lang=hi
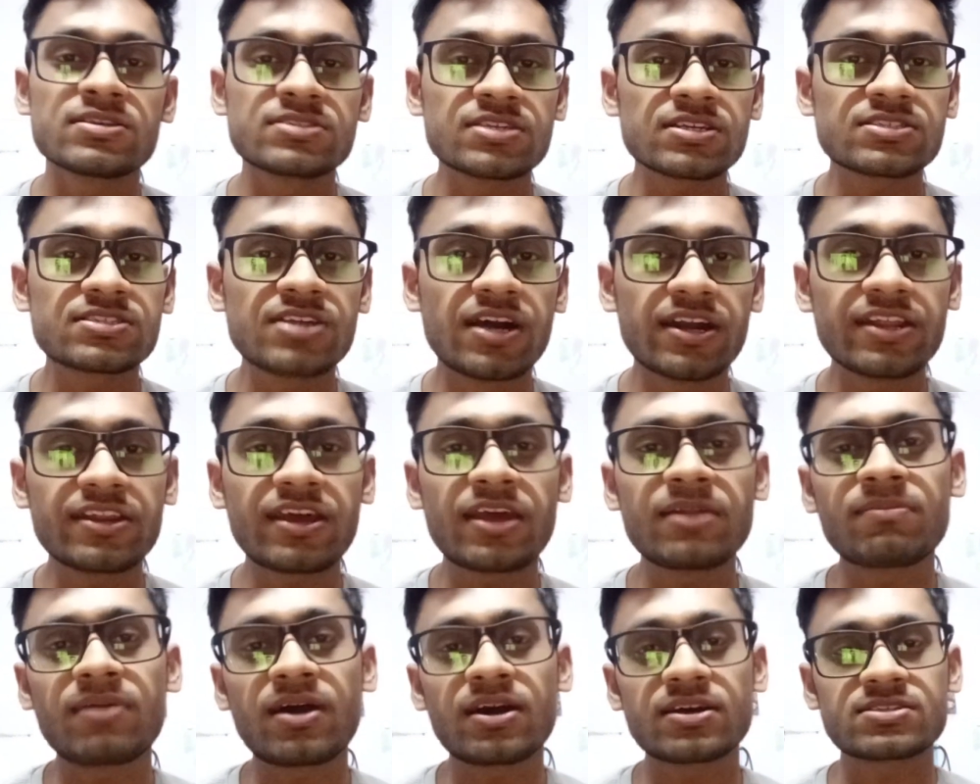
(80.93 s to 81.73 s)

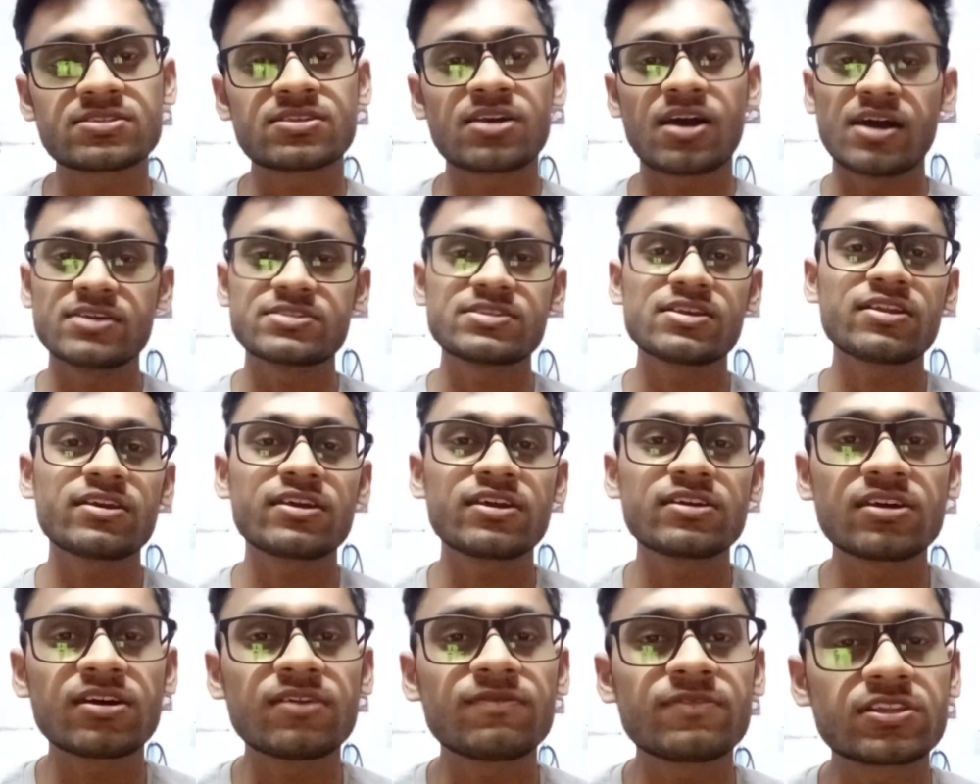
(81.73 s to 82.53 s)
639 मार्क्स हासिल
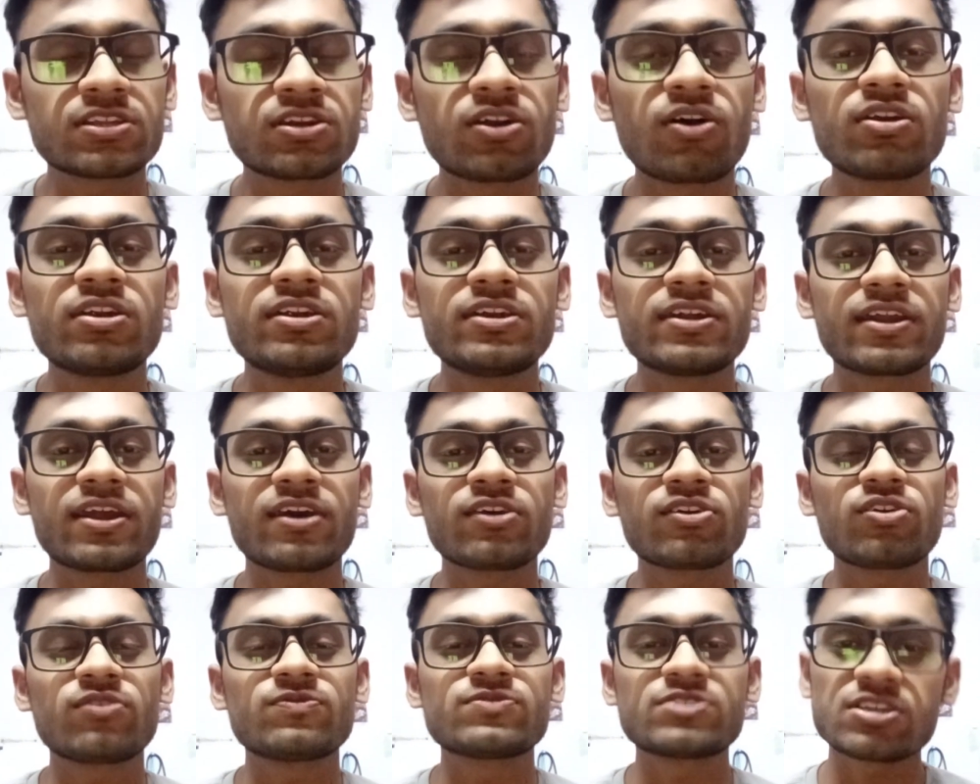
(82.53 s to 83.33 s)
किया था विद एन ऑल इंडिया
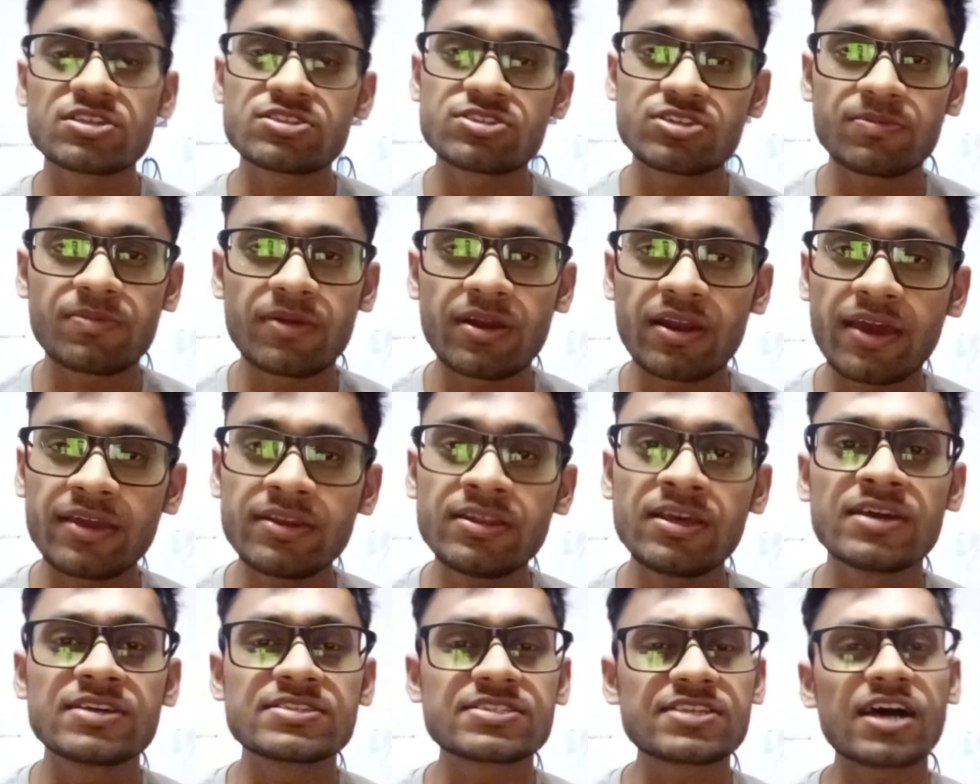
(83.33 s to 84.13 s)
रैंक ऑफ सिक्स ट्रिपल
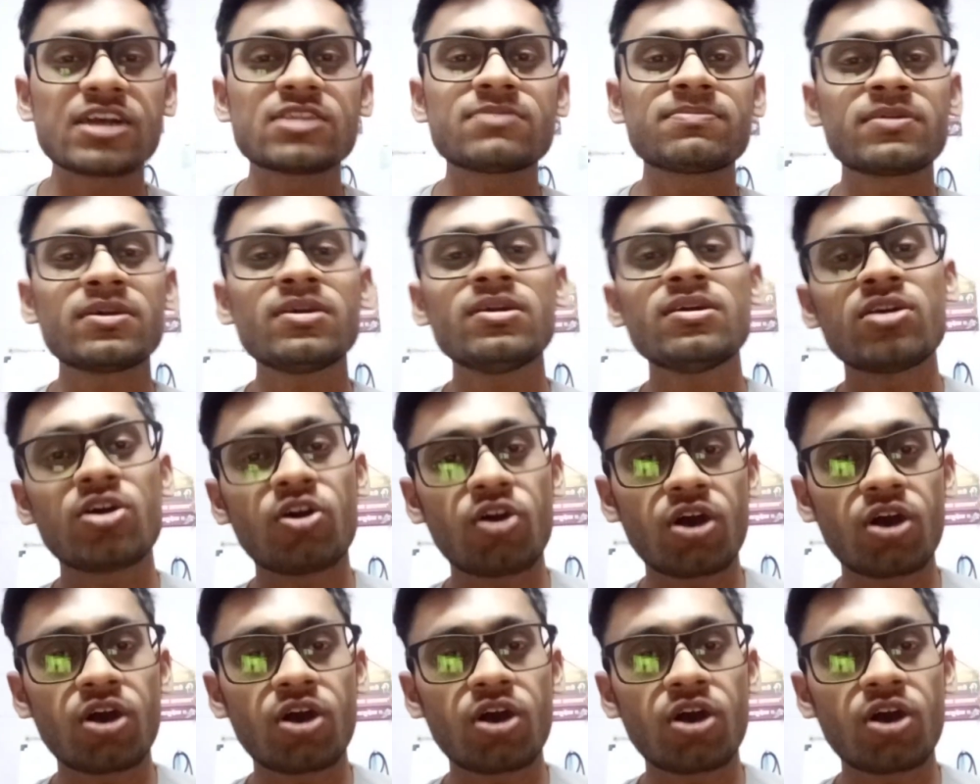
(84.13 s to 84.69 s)
नाइन साथ में